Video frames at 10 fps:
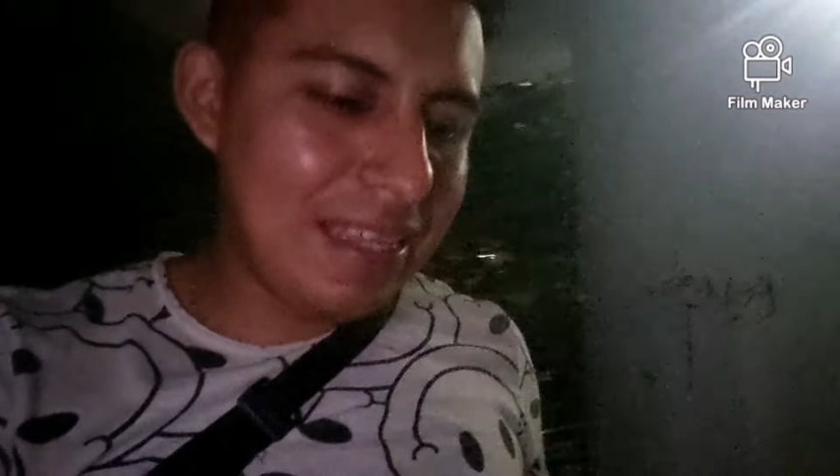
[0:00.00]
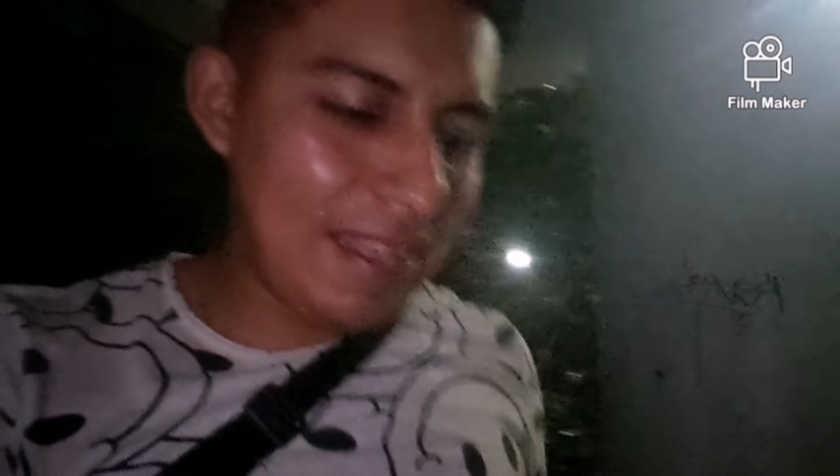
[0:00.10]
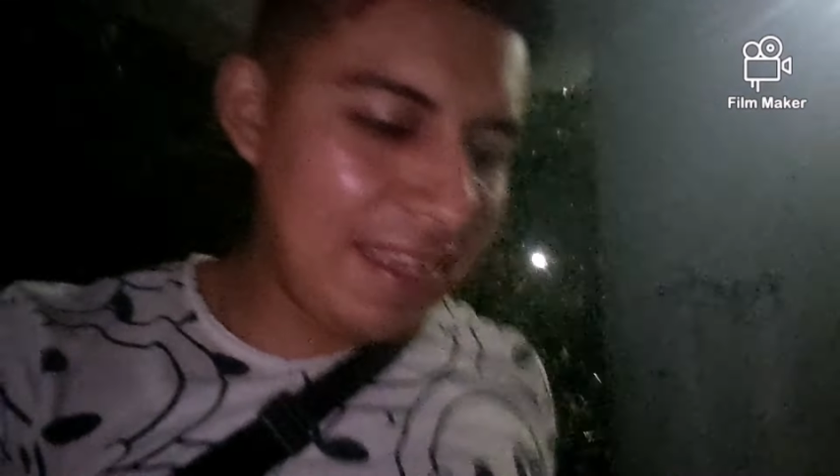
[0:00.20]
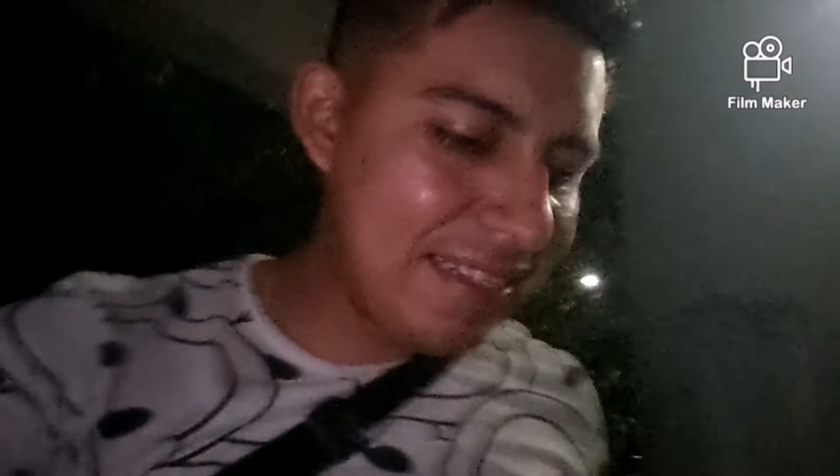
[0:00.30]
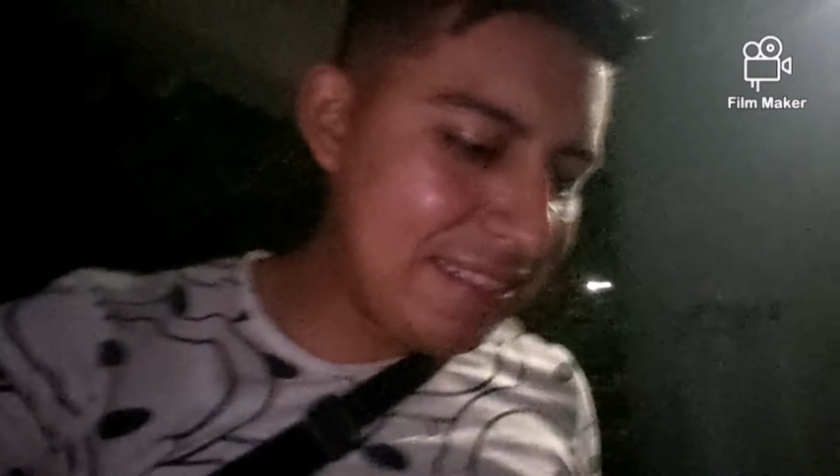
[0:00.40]

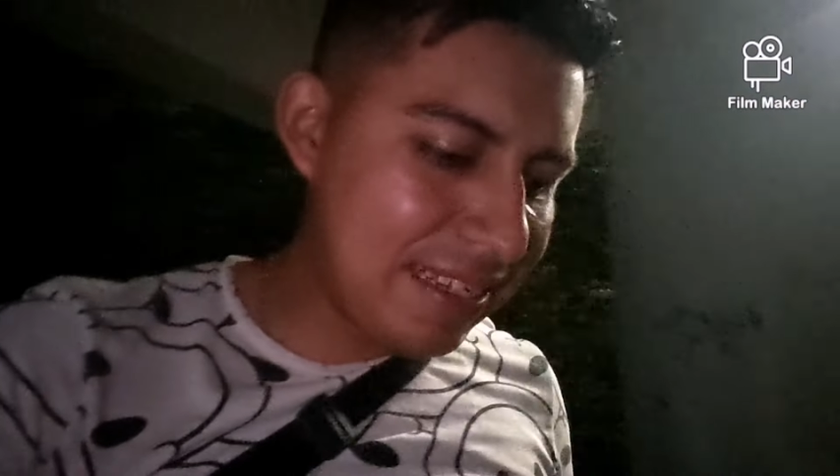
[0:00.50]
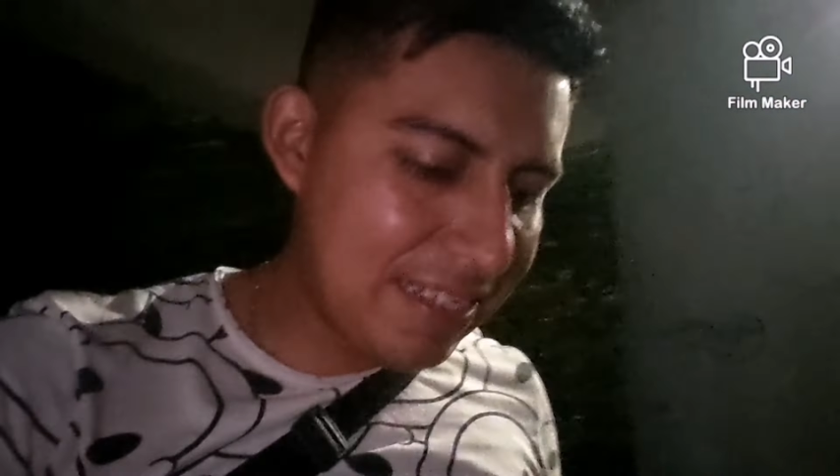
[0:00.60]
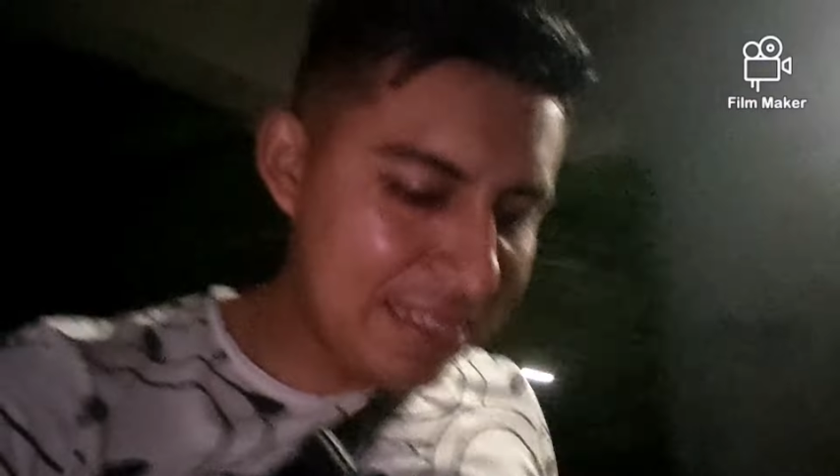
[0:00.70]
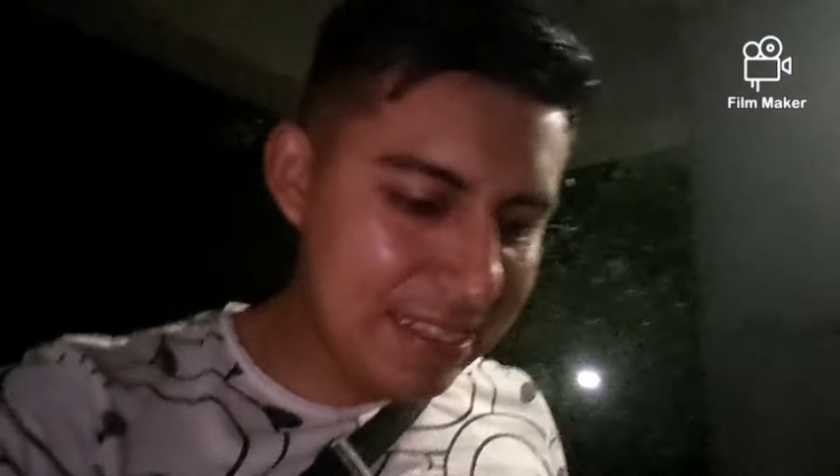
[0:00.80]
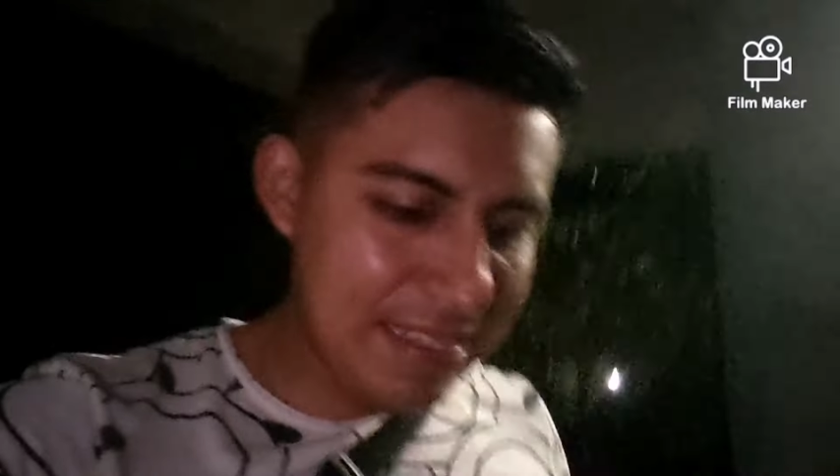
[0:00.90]
subes,
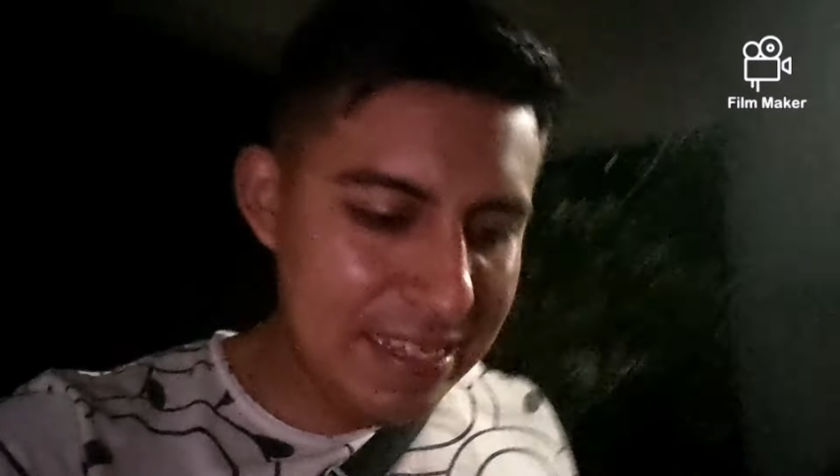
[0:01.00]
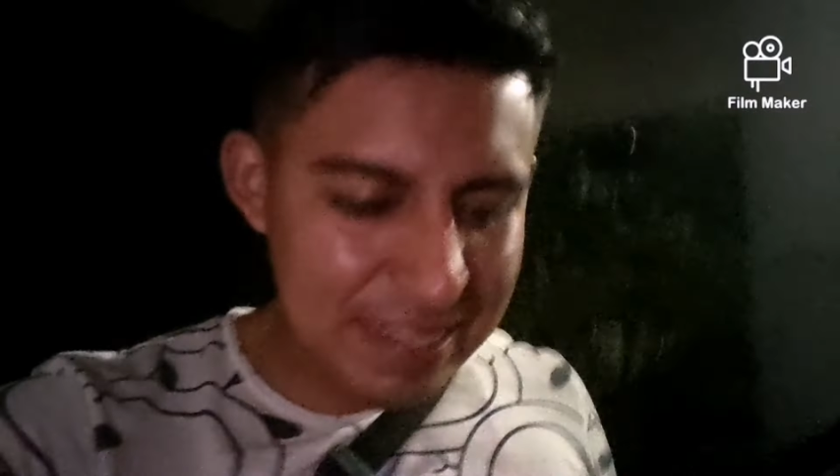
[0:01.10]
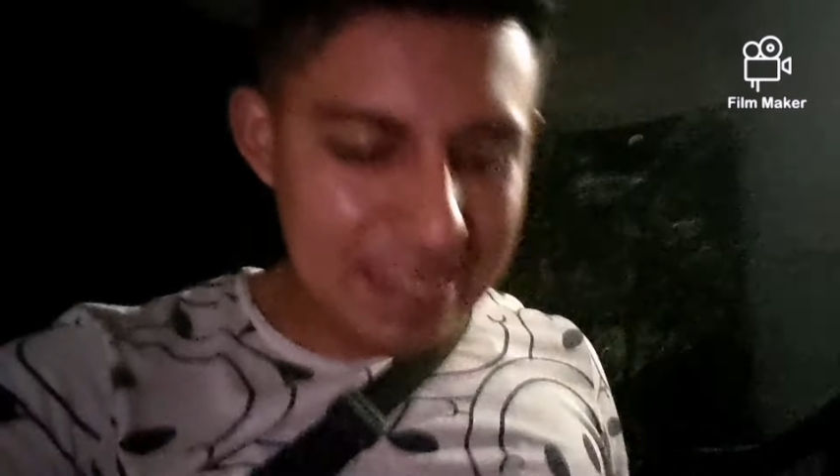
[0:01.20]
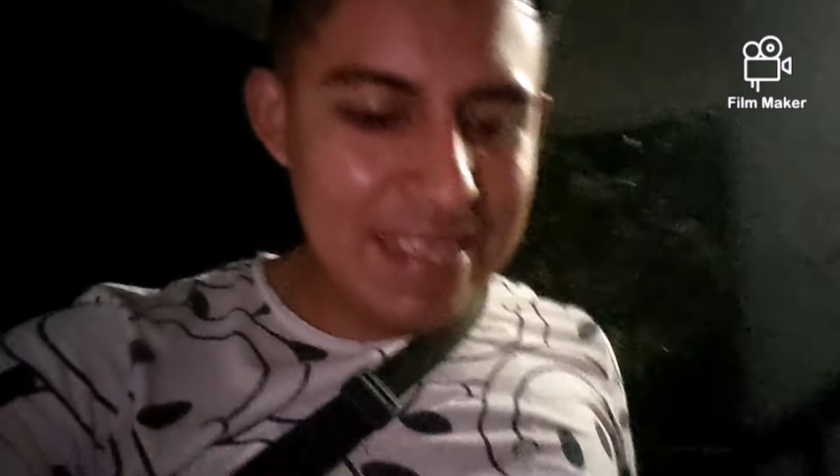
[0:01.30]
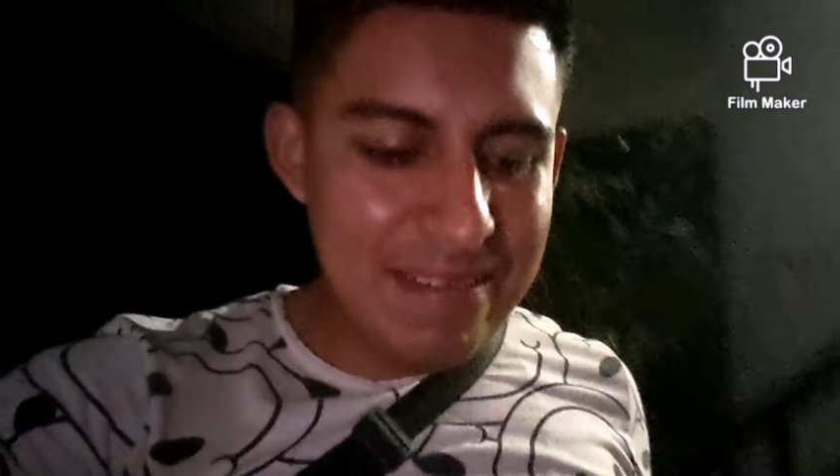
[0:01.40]
que te
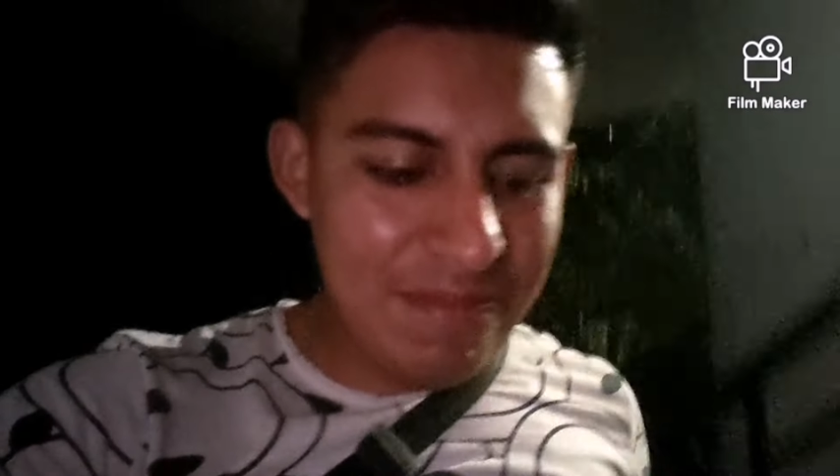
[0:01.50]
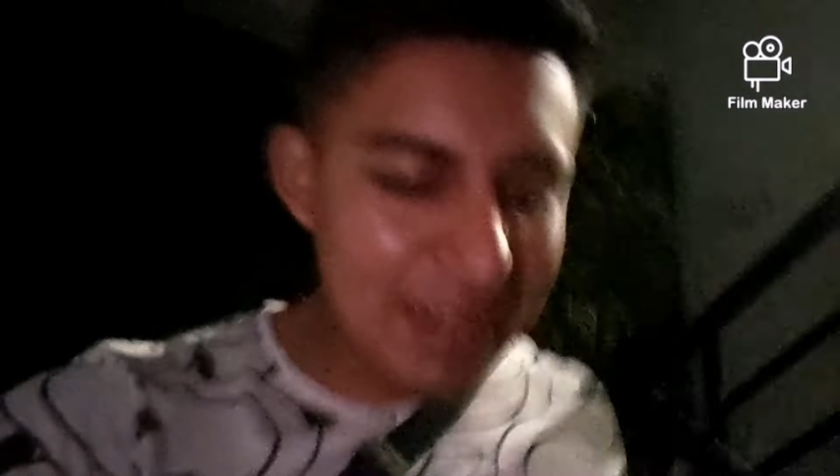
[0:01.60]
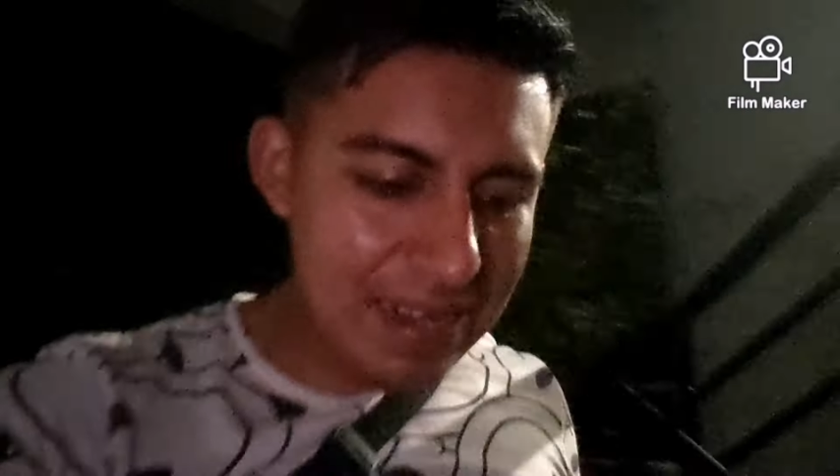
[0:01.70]
cansas.